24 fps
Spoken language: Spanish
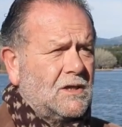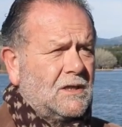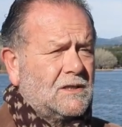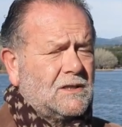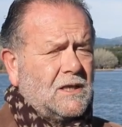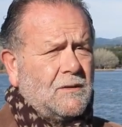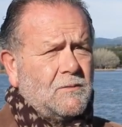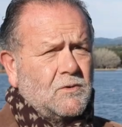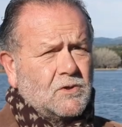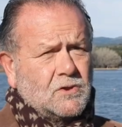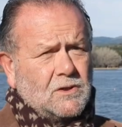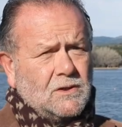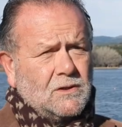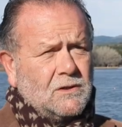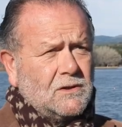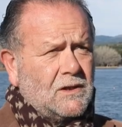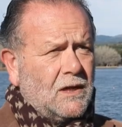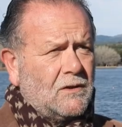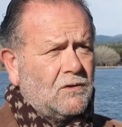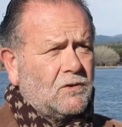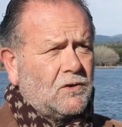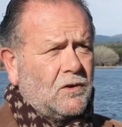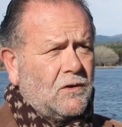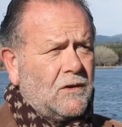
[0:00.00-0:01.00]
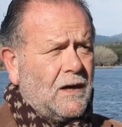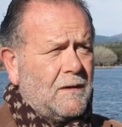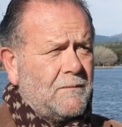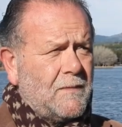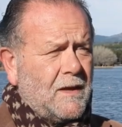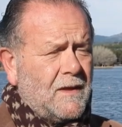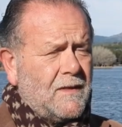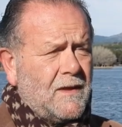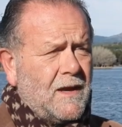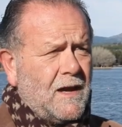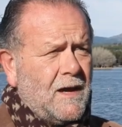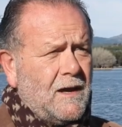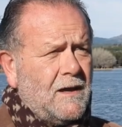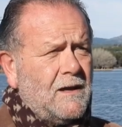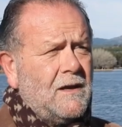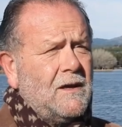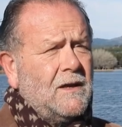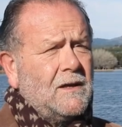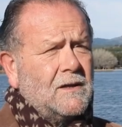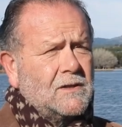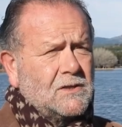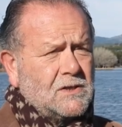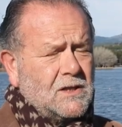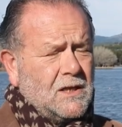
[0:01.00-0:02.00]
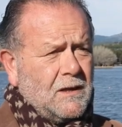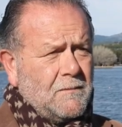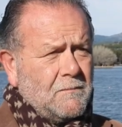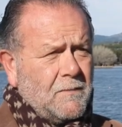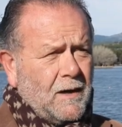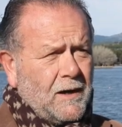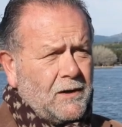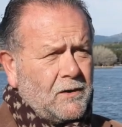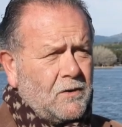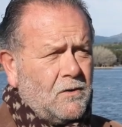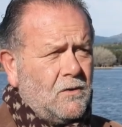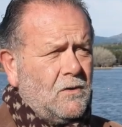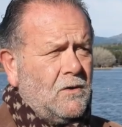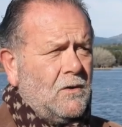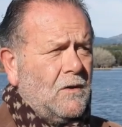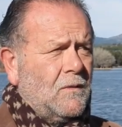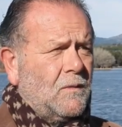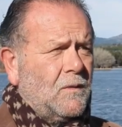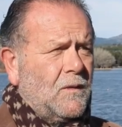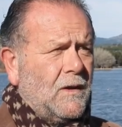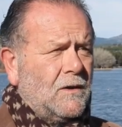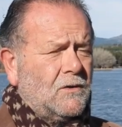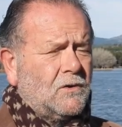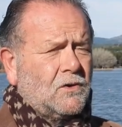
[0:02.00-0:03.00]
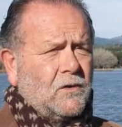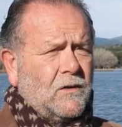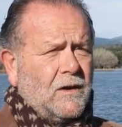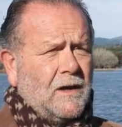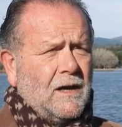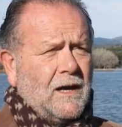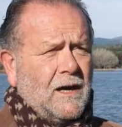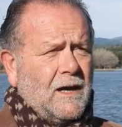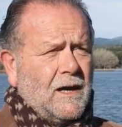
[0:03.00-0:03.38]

O estamos dentro de la media, sin embargo, dentro de